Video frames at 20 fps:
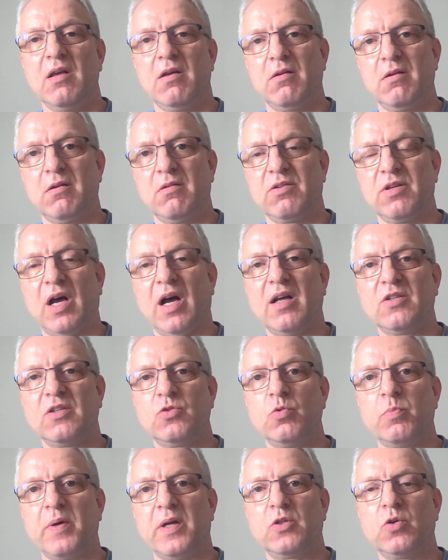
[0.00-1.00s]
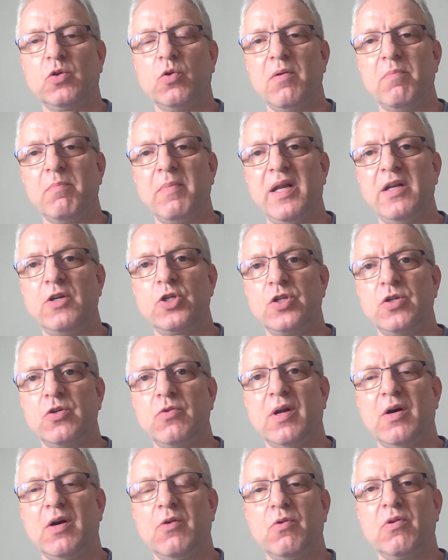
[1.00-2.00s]
äh, ja, super tollen Menschen,
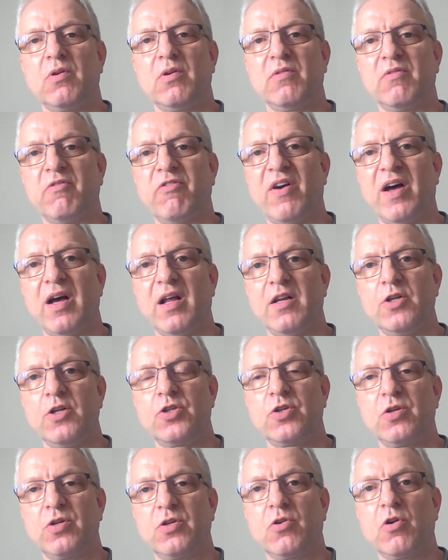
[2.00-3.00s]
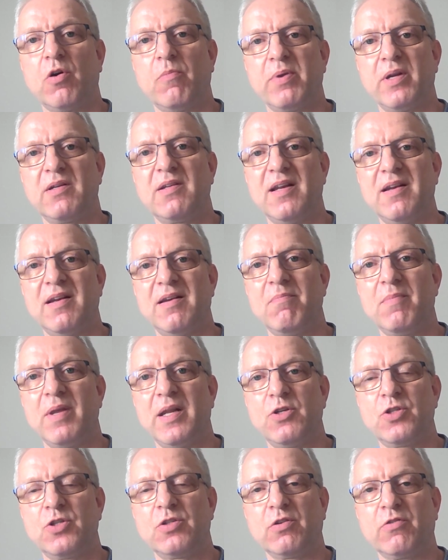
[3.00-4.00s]
auch einen fachlich kompetenten
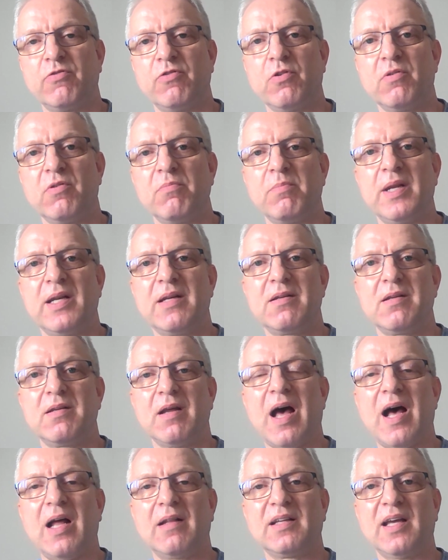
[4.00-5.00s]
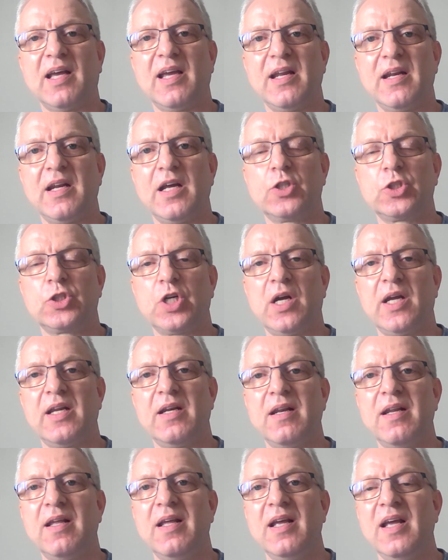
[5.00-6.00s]
Menschen gefunden mit
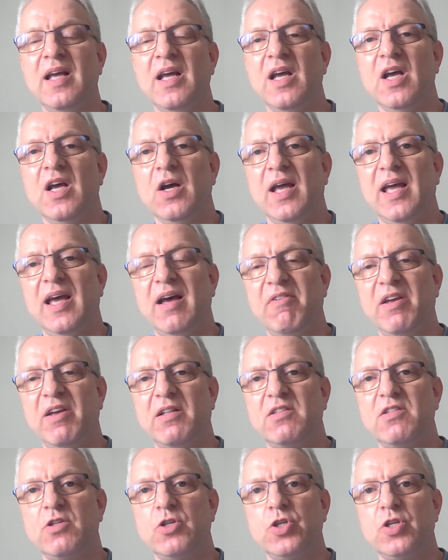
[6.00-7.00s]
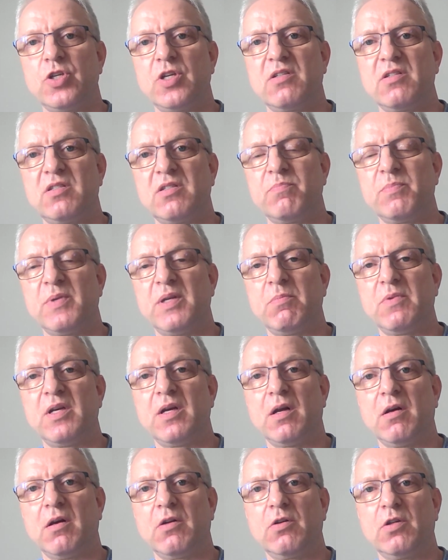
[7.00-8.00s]
A-Trainerschein. Er wird sich jetzt mit
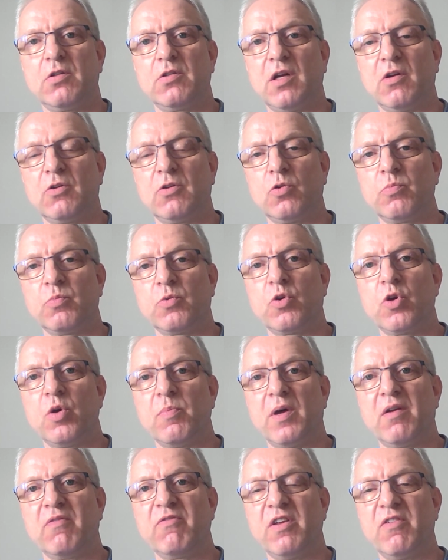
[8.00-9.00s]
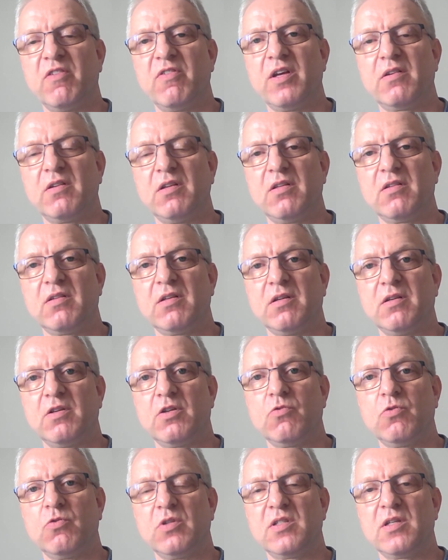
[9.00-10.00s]
mir darum kümmern, wie wir
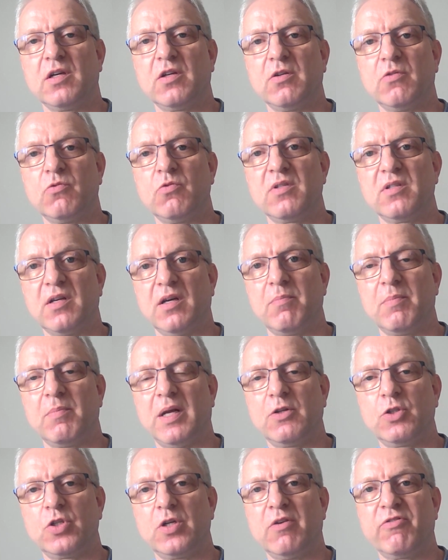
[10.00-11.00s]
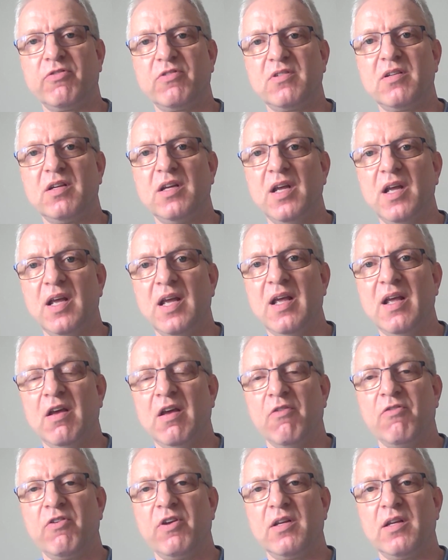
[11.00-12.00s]
diese, unsere, unsere Mannschaft
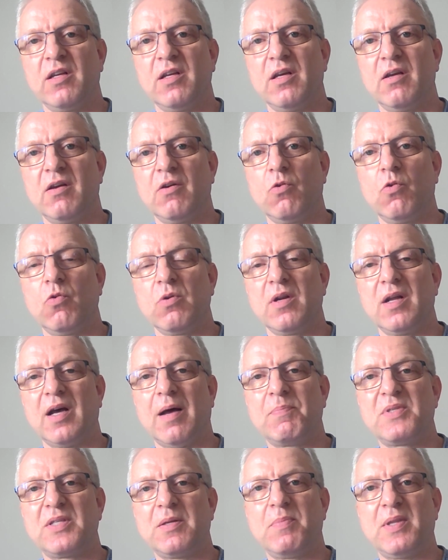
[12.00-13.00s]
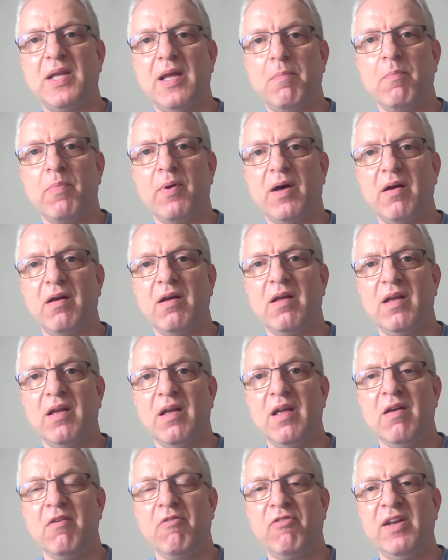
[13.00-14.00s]
für die Runde ab September
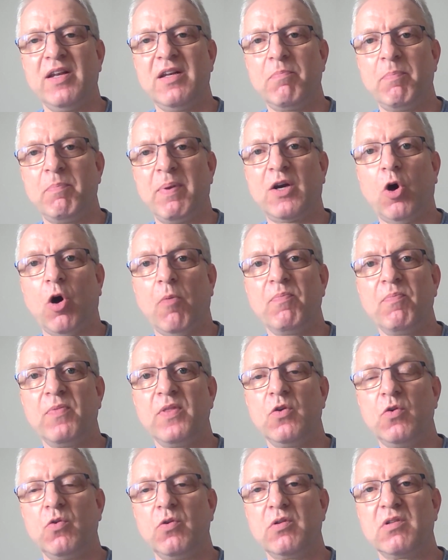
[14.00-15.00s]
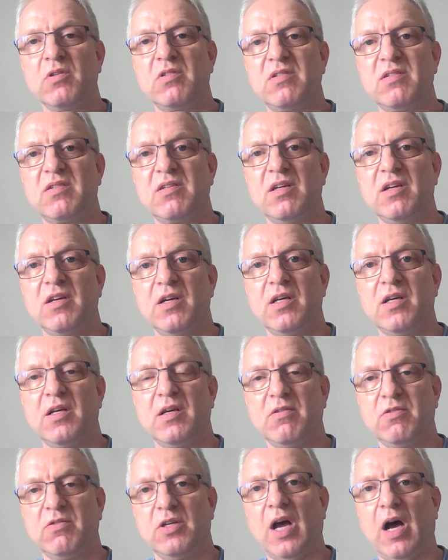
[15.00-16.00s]
fit bekommen. Und
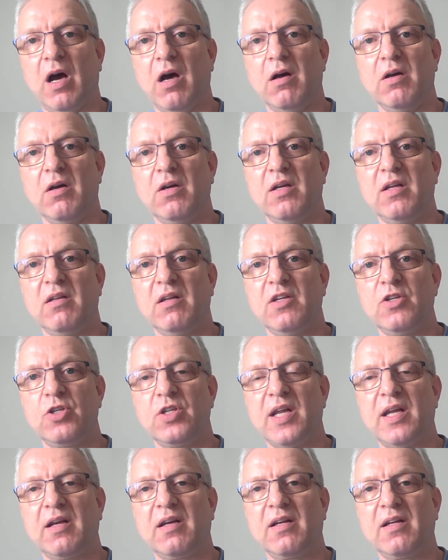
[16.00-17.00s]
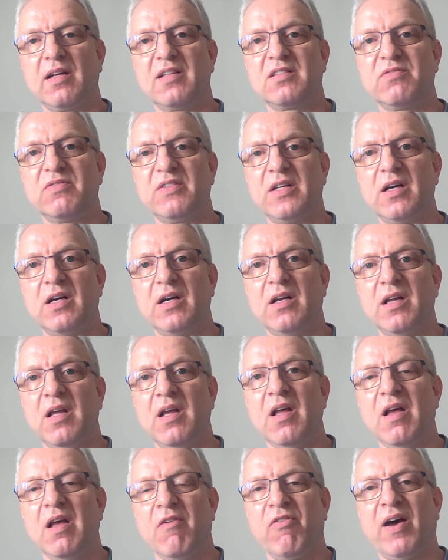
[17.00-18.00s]
äh, ja, ich denke, dass wir
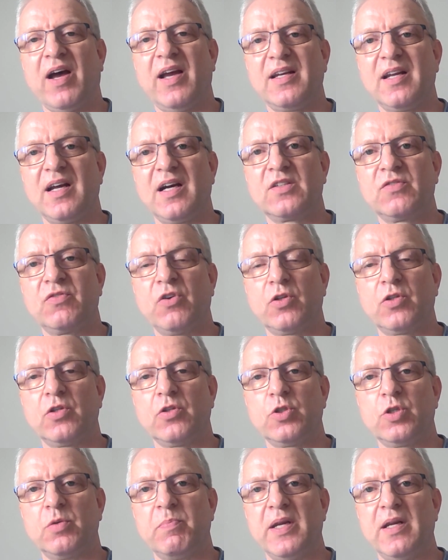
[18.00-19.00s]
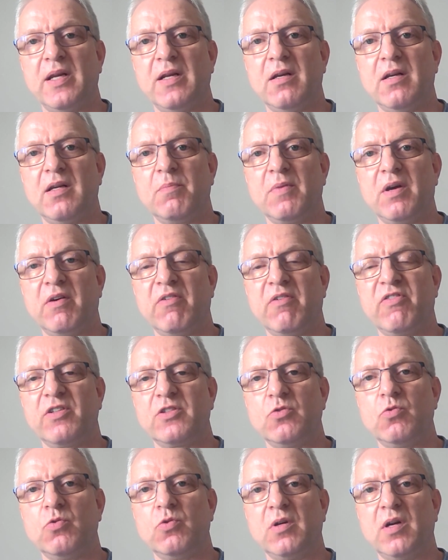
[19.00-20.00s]
freitags vor den Spielen immer
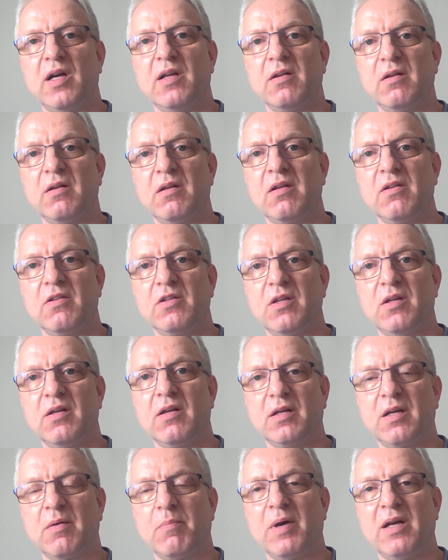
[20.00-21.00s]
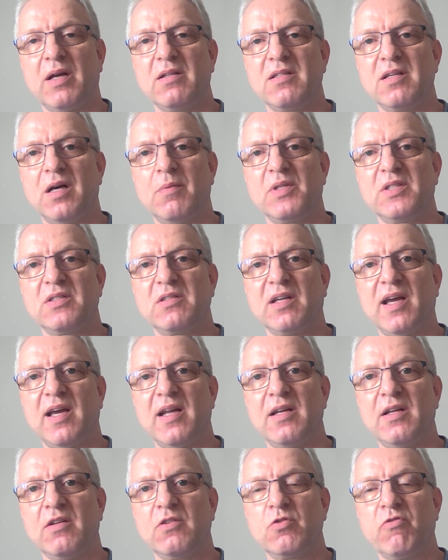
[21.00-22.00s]
versuchen, ein äh, gemeinsames
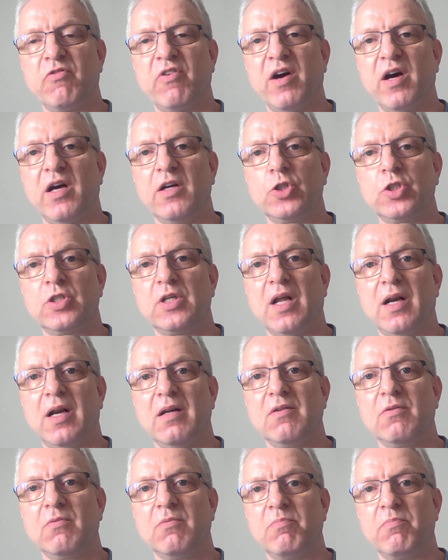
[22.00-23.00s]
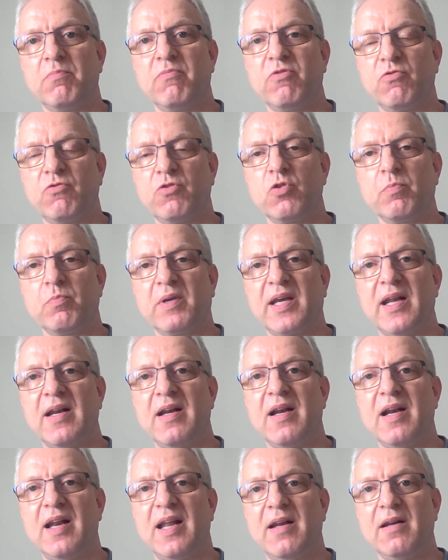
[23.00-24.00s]
Training zu veranstalten zum
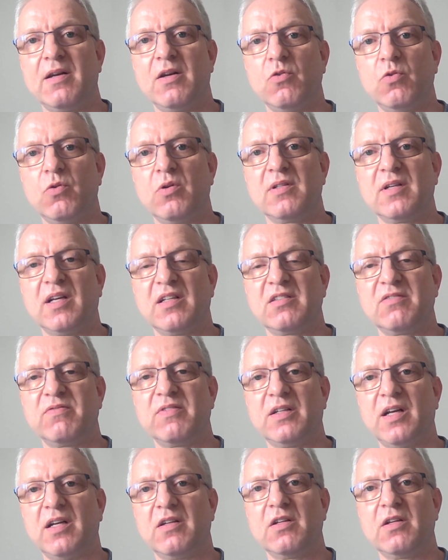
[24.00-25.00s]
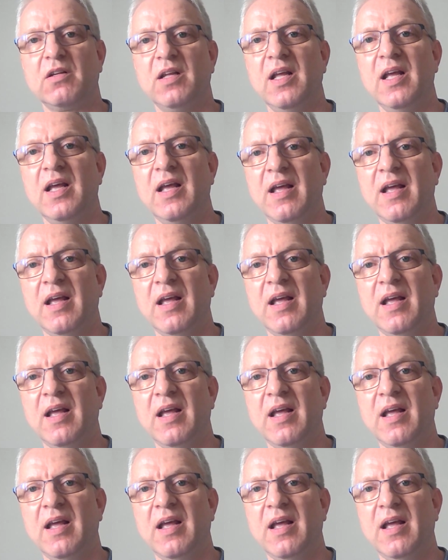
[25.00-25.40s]
Kennenlernen und dass wir dann